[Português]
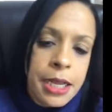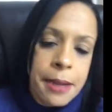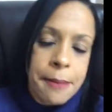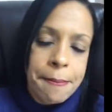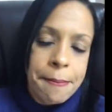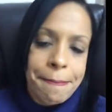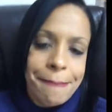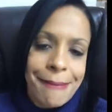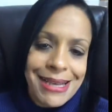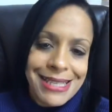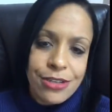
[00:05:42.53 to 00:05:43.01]

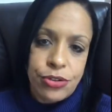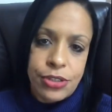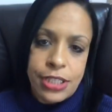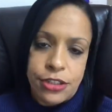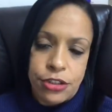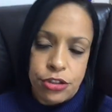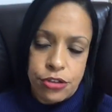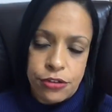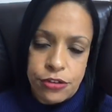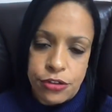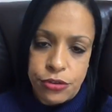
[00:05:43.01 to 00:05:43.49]
Mas eu tento
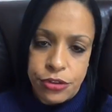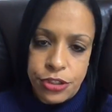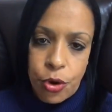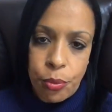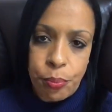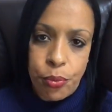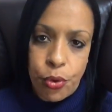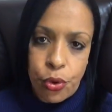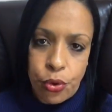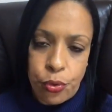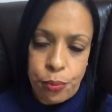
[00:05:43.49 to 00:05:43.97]
segurar um
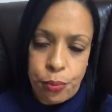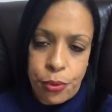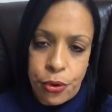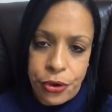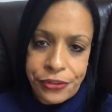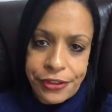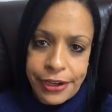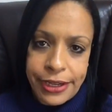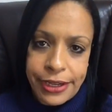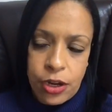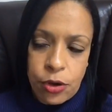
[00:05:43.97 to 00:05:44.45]
pouco o pão
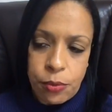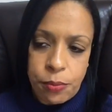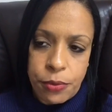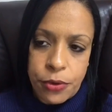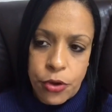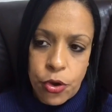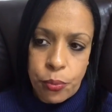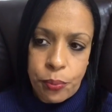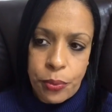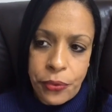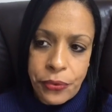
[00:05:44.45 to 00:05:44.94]
integral, porque o
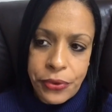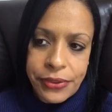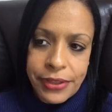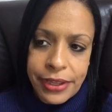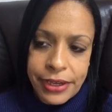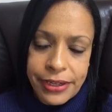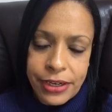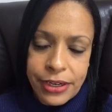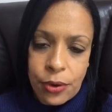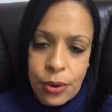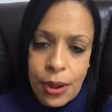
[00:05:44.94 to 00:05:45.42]
pão
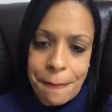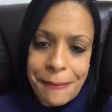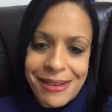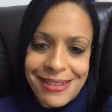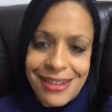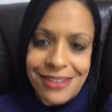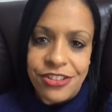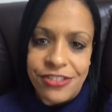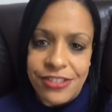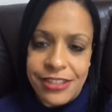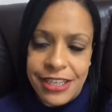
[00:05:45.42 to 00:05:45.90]
integral, apesar
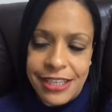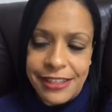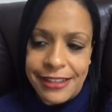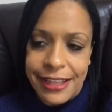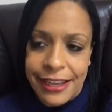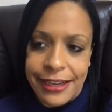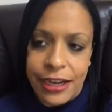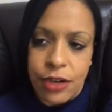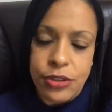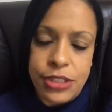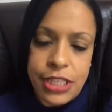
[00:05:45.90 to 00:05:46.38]
de ser
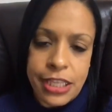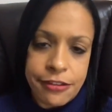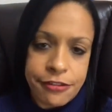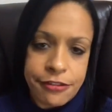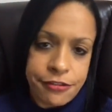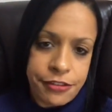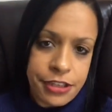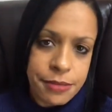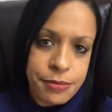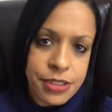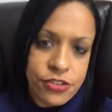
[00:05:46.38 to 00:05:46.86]
integral e ter
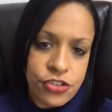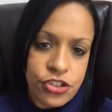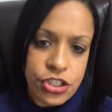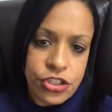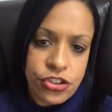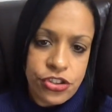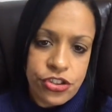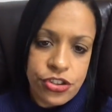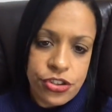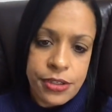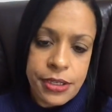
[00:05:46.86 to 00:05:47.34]
fibras,
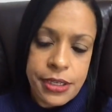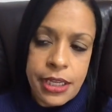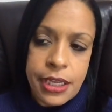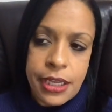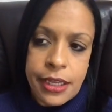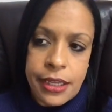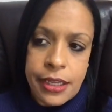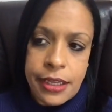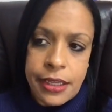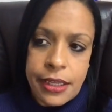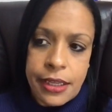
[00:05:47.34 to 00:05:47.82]
gente,
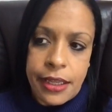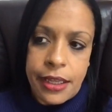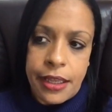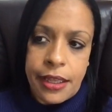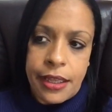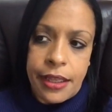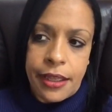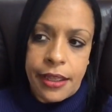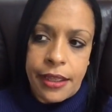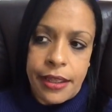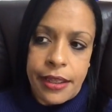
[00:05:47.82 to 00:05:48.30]

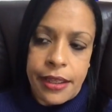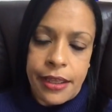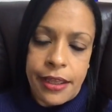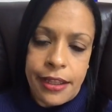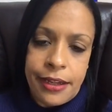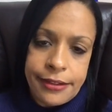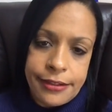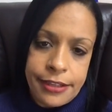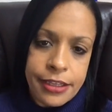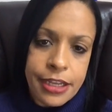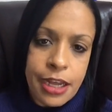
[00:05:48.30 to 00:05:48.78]
é, ele
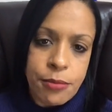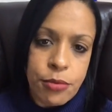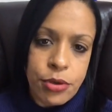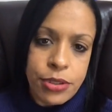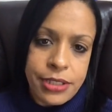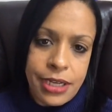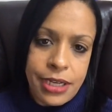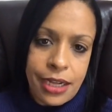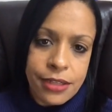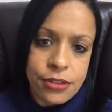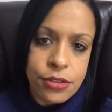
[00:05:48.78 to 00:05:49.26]
tem
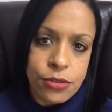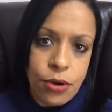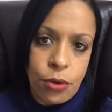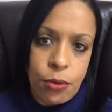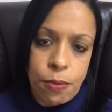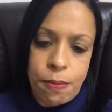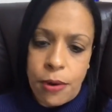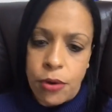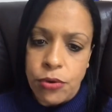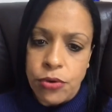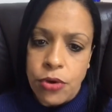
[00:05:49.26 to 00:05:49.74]
carboidrato igual o
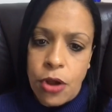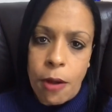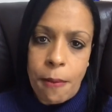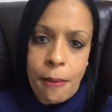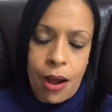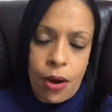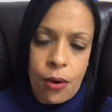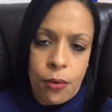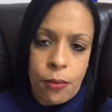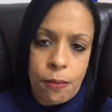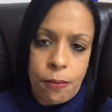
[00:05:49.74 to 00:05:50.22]
pão
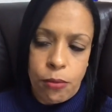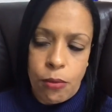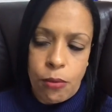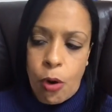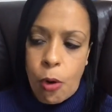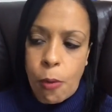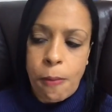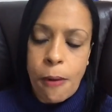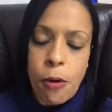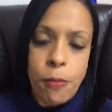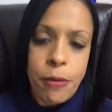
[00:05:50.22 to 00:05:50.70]
normal, igual o
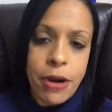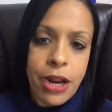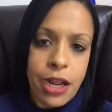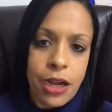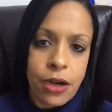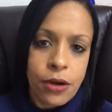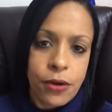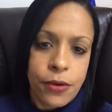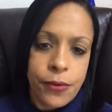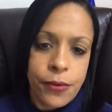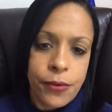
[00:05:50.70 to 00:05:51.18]
pão
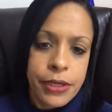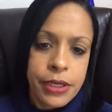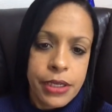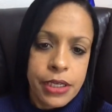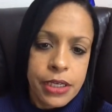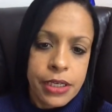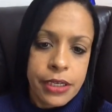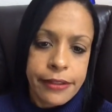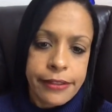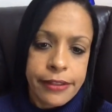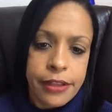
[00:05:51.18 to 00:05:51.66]
branco.
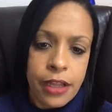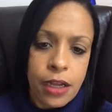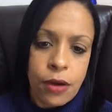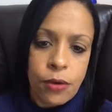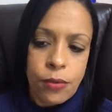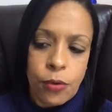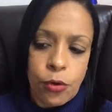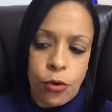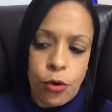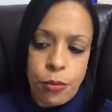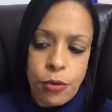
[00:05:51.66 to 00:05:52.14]
Então,
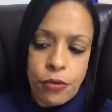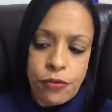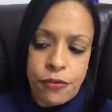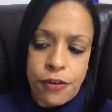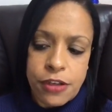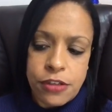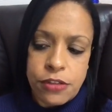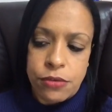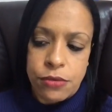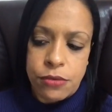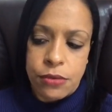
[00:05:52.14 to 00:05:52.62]
como eu
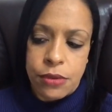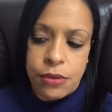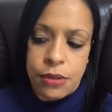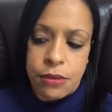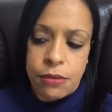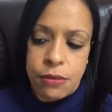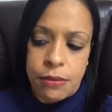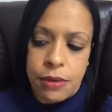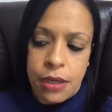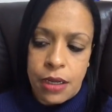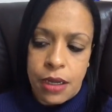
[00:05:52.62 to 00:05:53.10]
faço
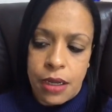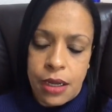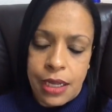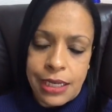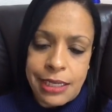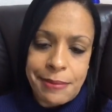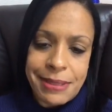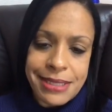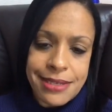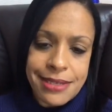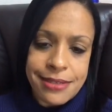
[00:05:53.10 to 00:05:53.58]
uma,
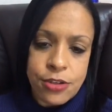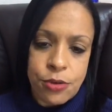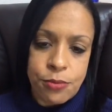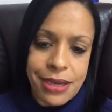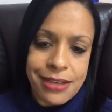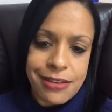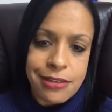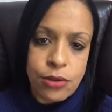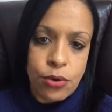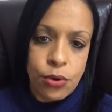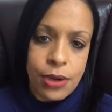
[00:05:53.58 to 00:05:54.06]
alimentação mais
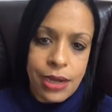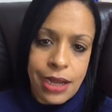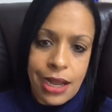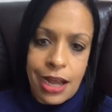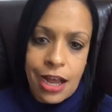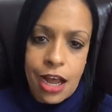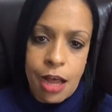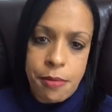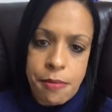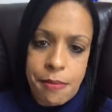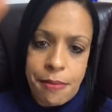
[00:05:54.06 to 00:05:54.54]
low
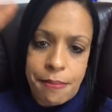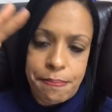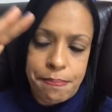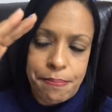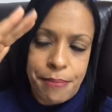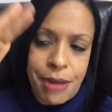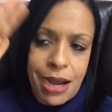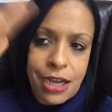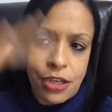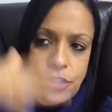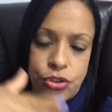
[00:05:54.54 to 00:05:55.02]
carb,
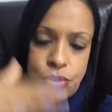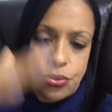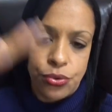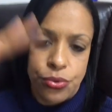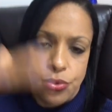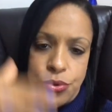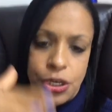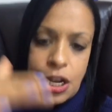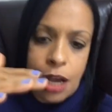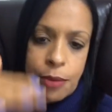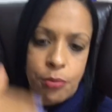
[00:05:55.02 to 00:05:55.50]
baixo
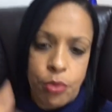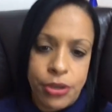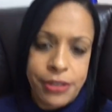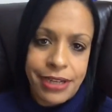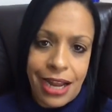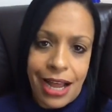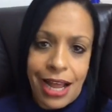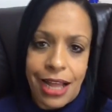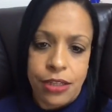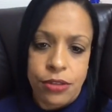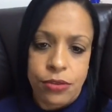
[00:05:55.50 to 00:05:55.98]

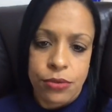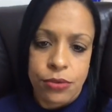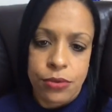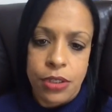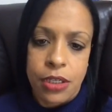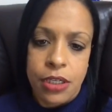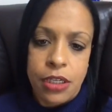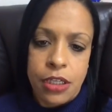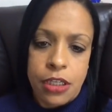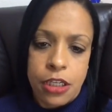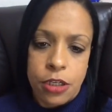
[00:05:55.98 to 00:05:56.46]
carboidrato,
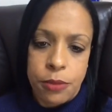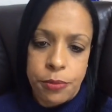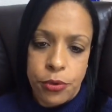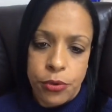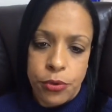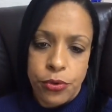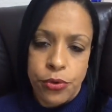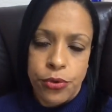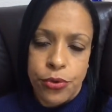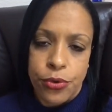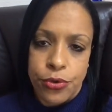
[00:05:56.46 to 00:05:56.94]
eu
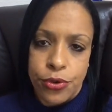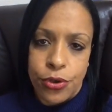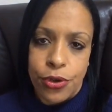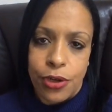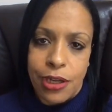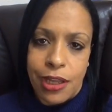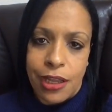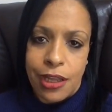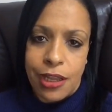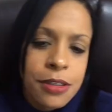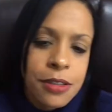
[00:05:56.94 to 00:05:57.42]
procuro controlar.